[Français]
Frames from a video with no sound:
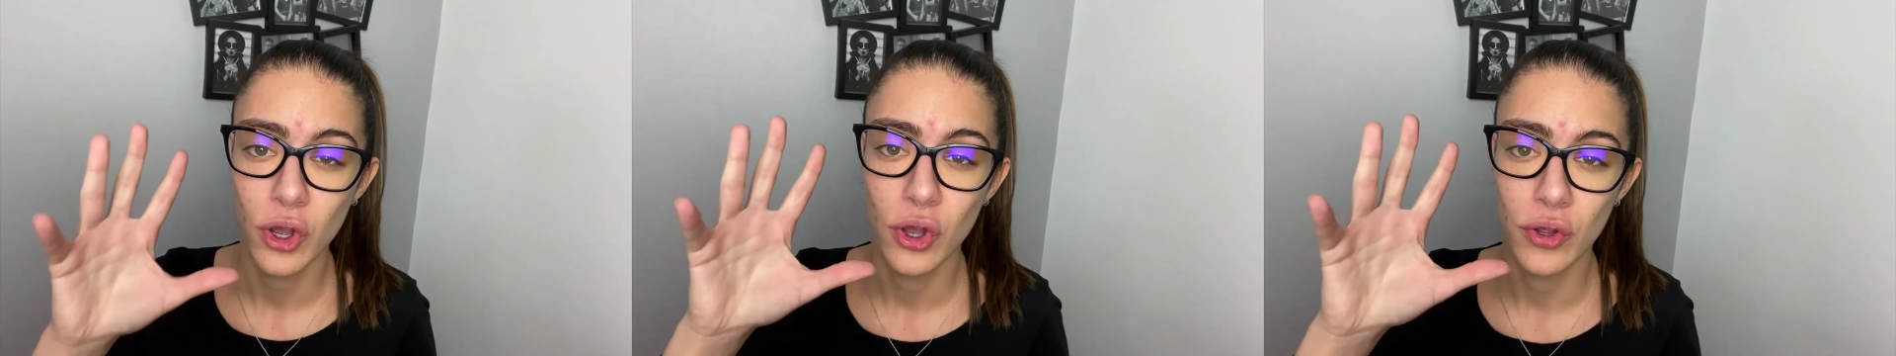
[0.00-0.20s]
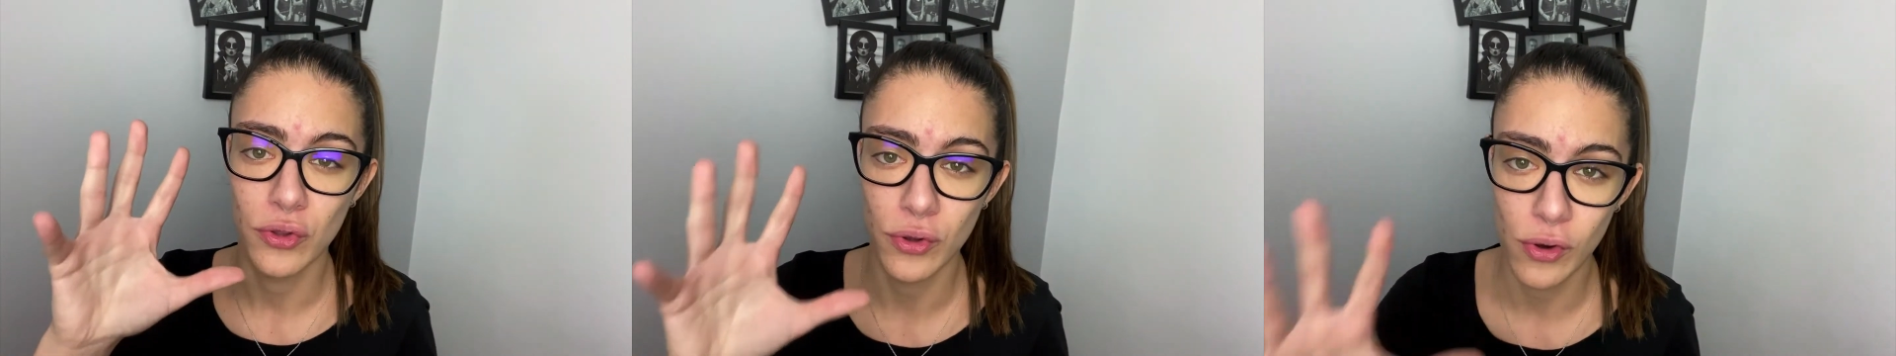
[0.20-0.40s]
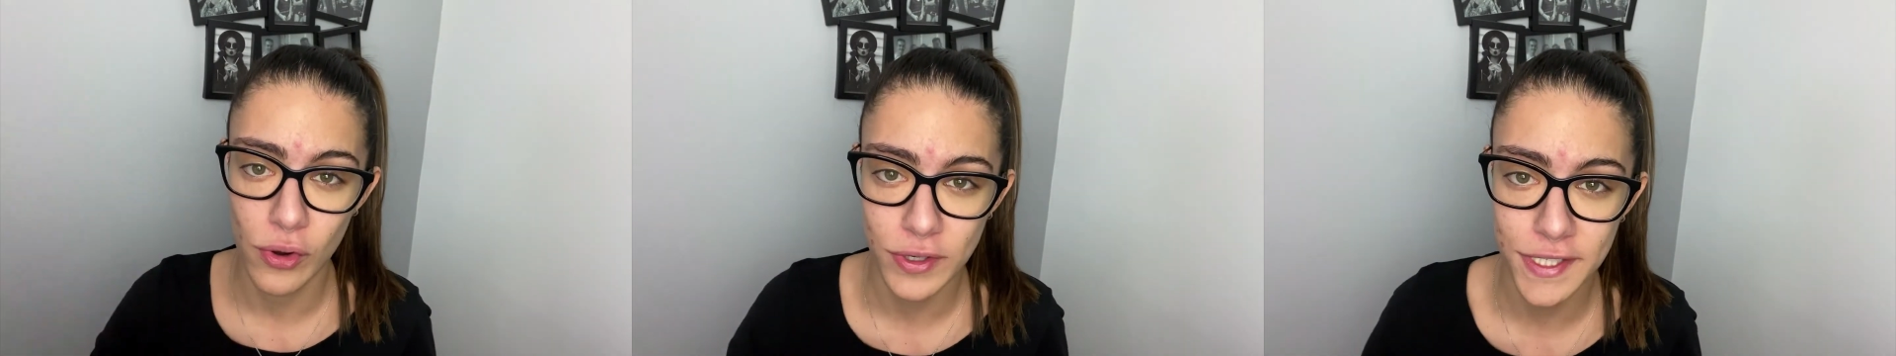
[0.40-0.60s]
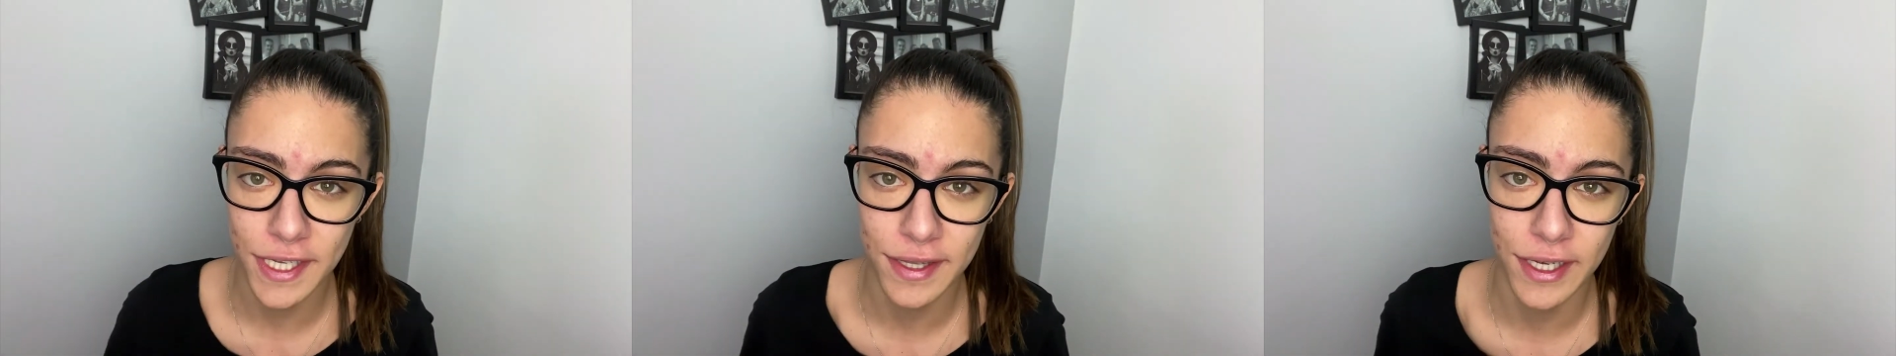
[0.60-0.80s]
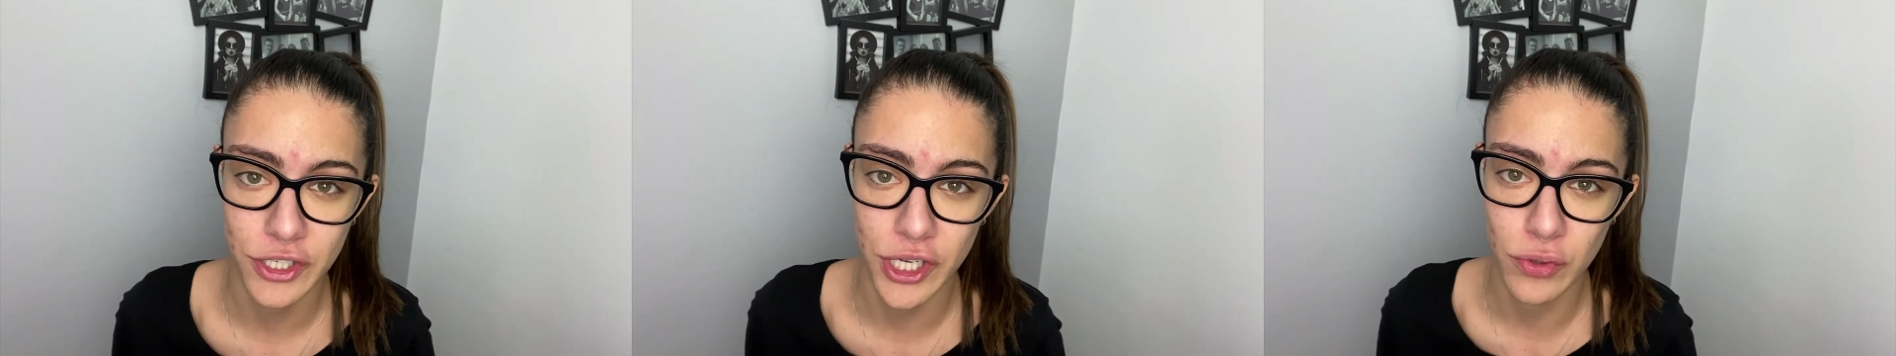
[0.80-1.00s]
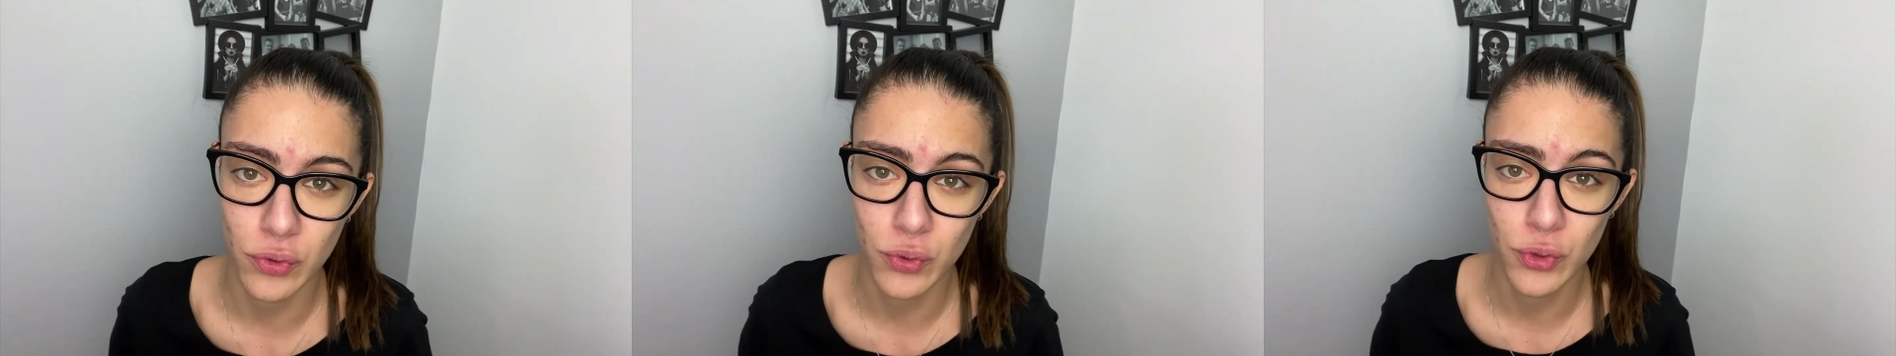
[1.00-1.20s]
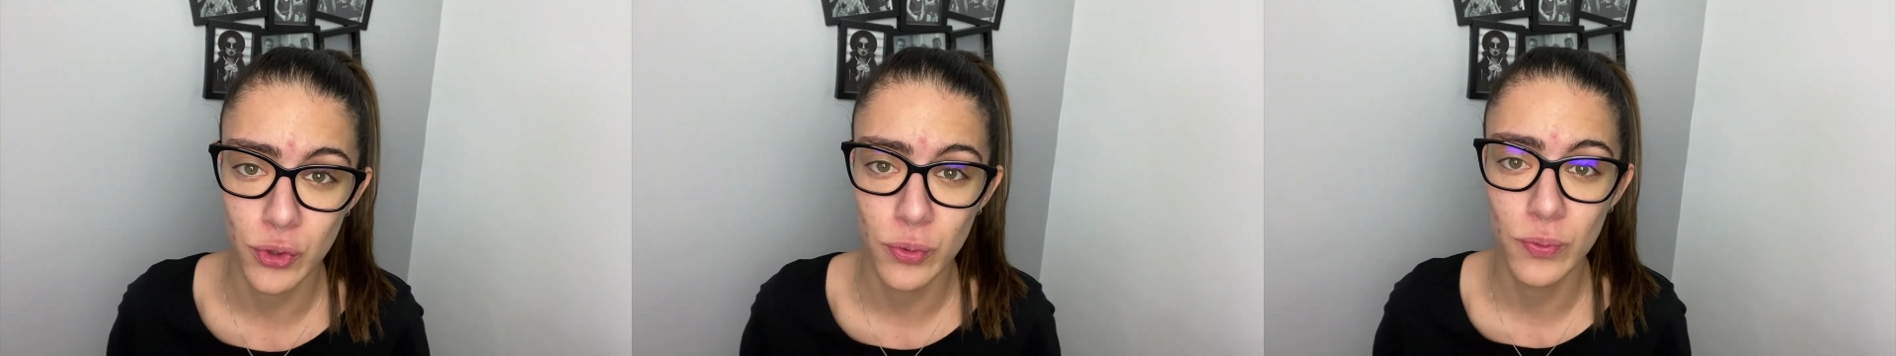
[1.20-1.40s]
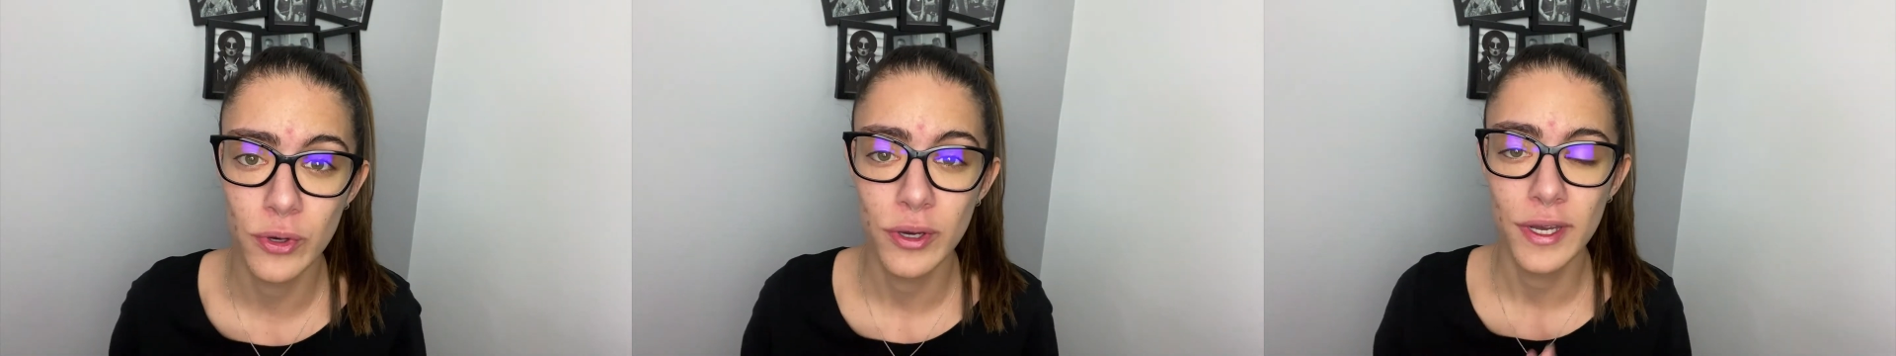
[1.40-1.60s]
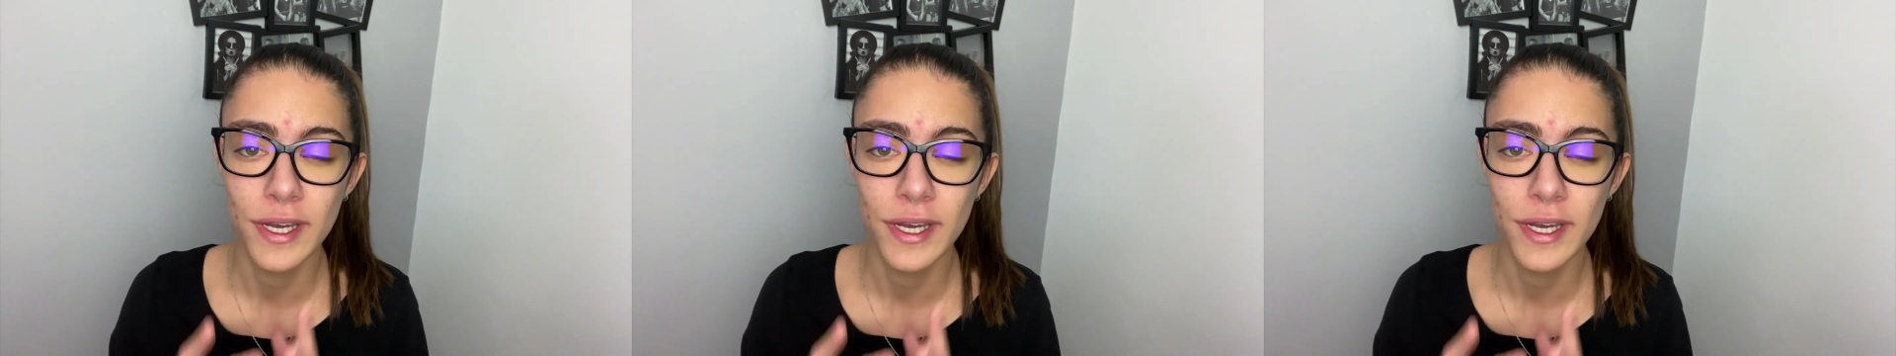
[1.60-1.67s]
de lancer ta chaîne YouTube,